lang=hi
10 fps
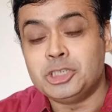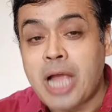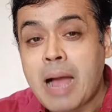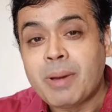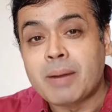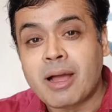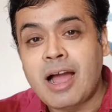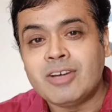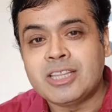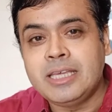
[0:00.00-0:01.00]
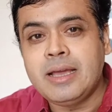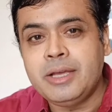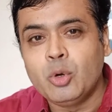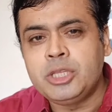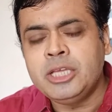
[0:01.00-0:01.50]
जहां पर बगावत की
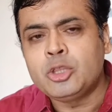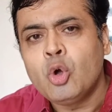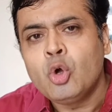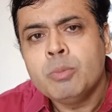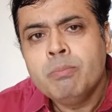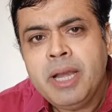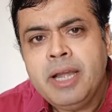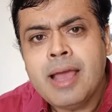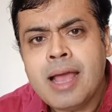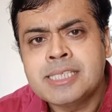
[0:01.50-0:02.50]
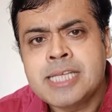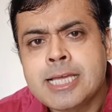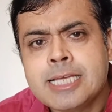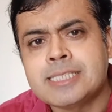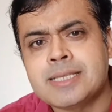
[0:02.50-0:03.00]
गई होती तो मीडिया इसे
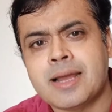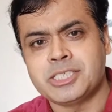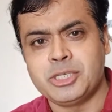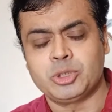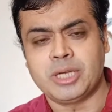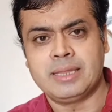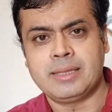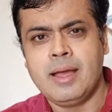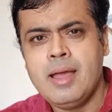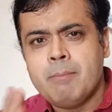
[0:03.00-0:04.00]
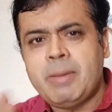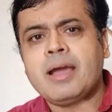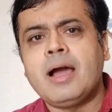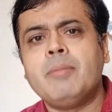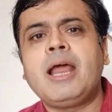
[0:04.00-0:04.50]
किस तरह से उछालता
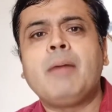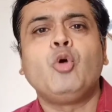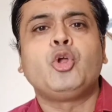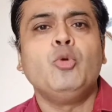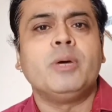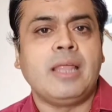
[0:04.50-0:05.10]
मैं खबर आपको क्यों